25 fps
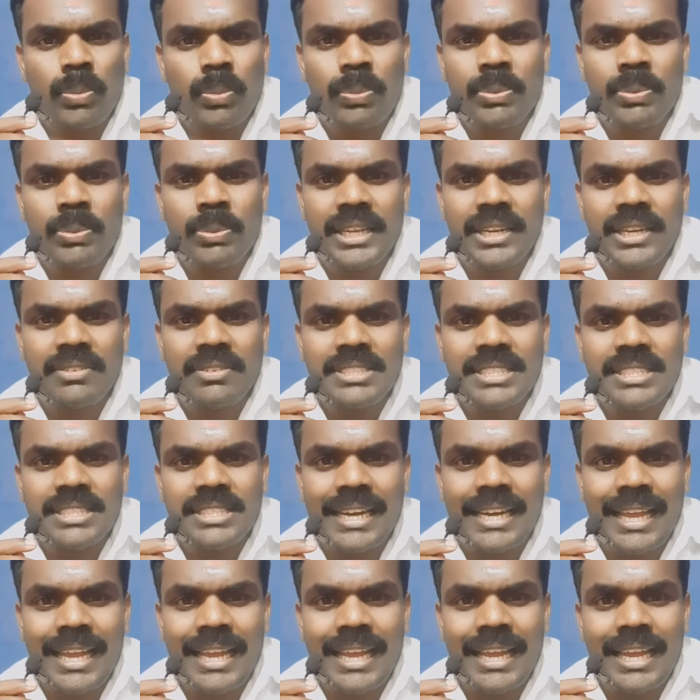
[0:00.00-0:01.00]
கூப்பிட்டீங்கன்னு
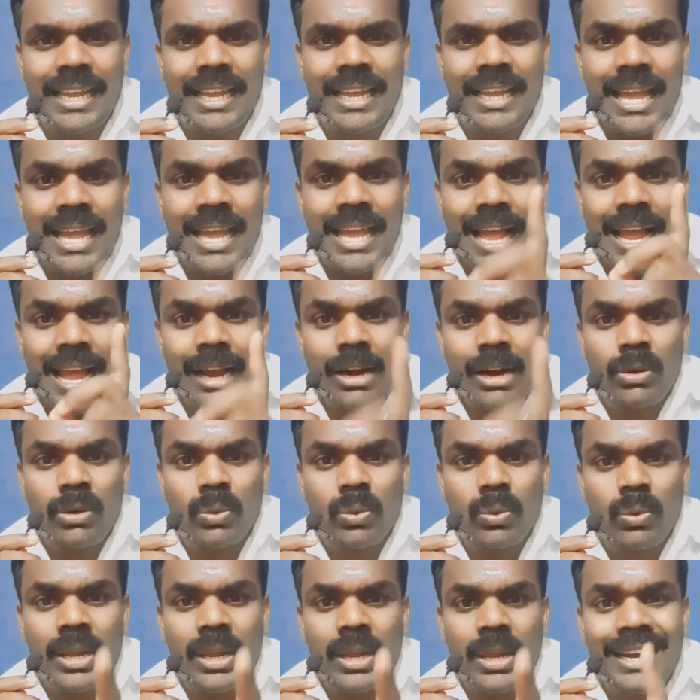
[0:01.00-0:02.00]
வச்சுங்களேன்
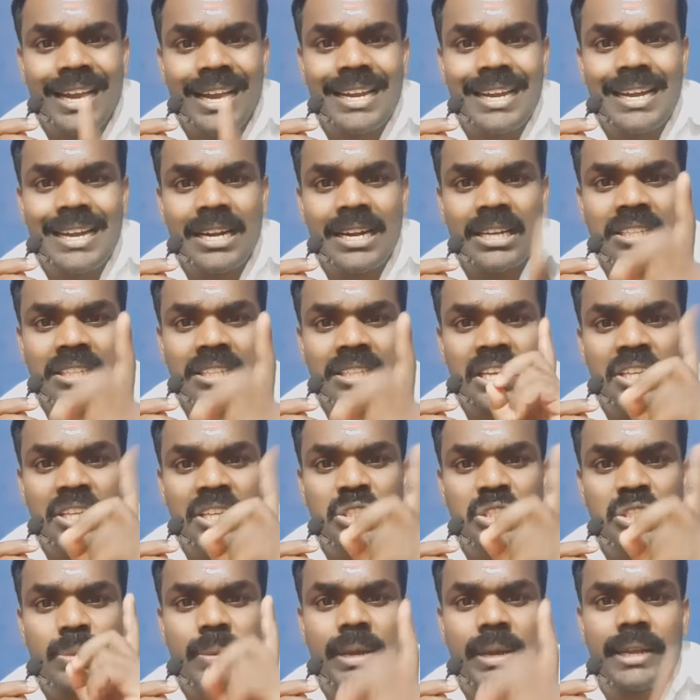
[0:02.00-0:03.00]
அதனுக்குள்ளே கல் எடுத்து
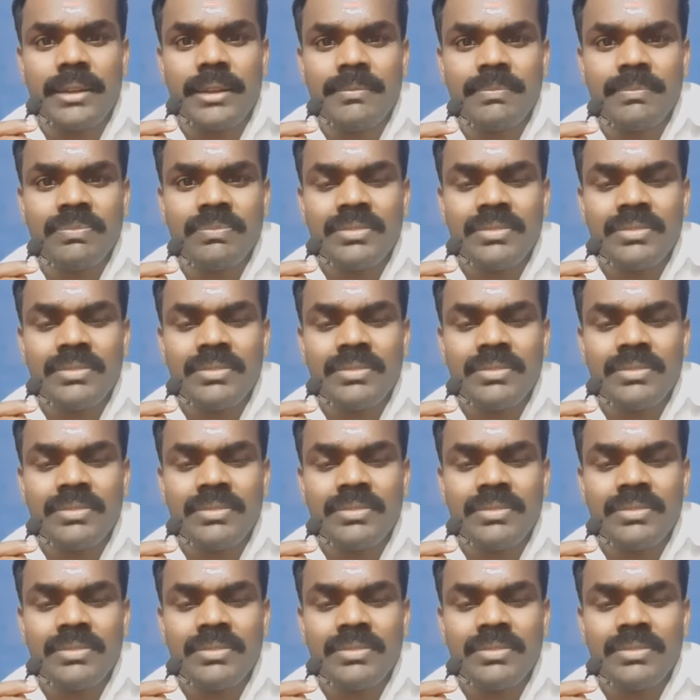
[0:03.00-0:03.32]
எரிஞ்சிருவேன்